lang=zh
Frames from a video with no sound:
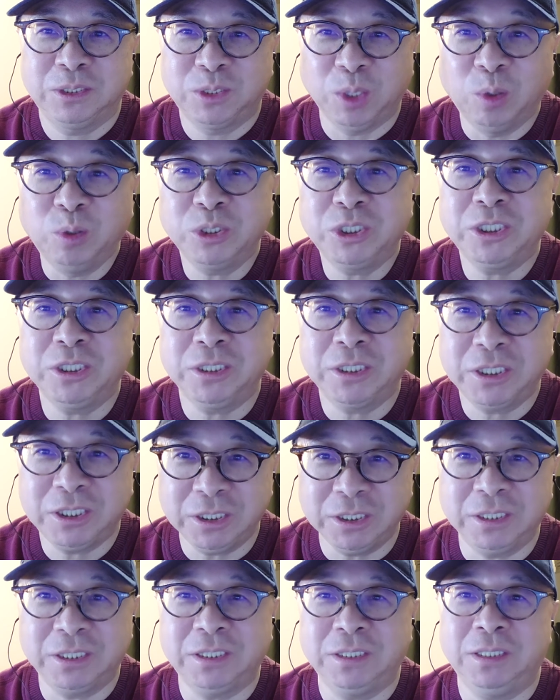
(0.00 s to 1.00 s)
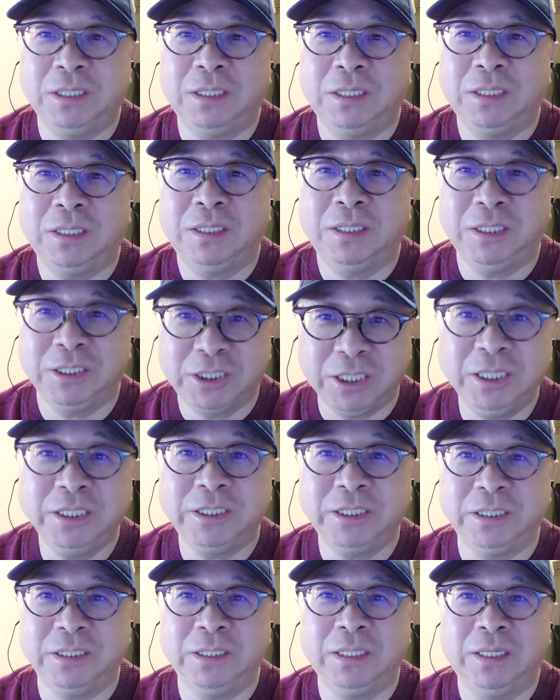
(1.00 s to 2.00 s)
都是事实和真
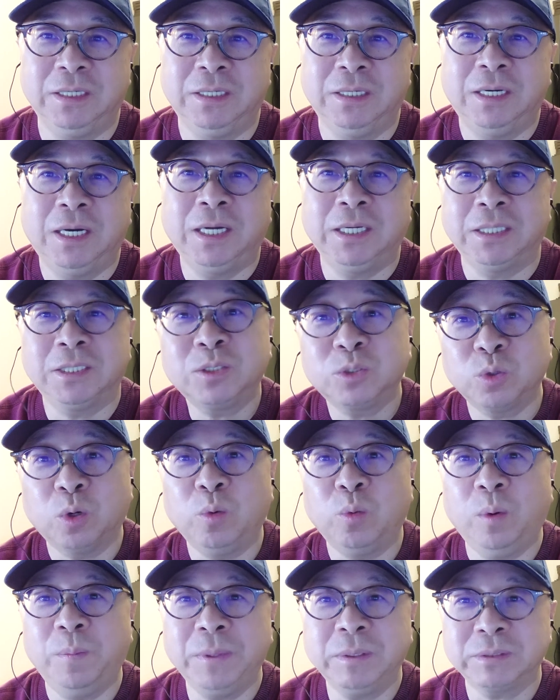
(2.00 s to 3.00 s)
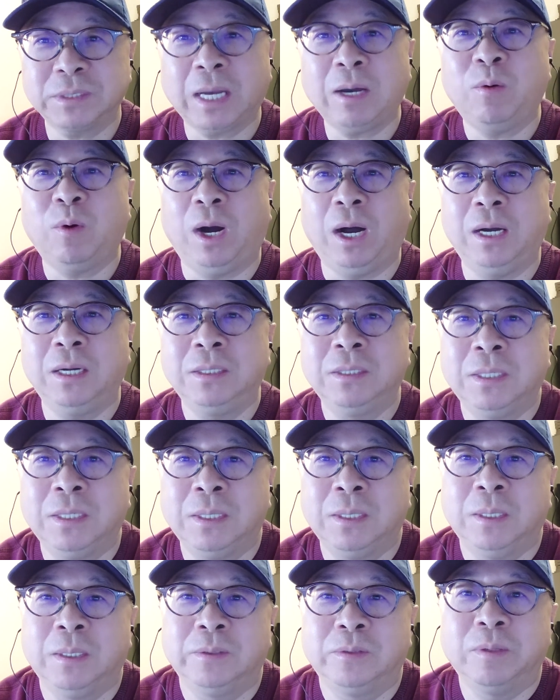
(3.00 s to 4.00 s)
实的啊，也就是说我没有撒谎，
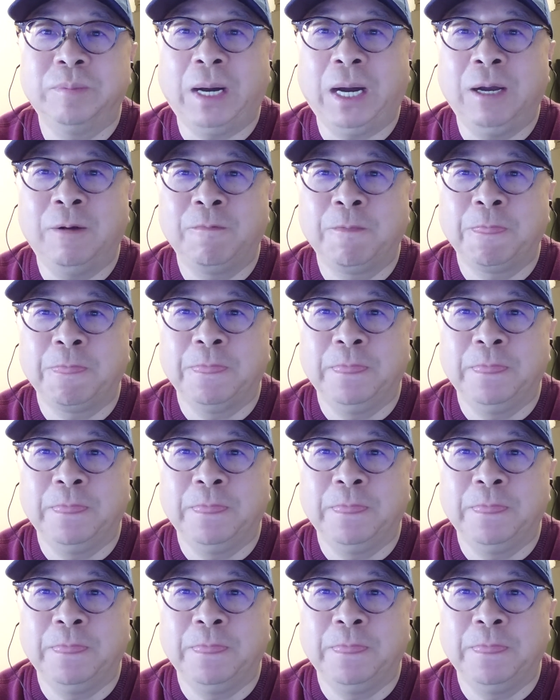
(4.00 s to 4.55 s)
对吧？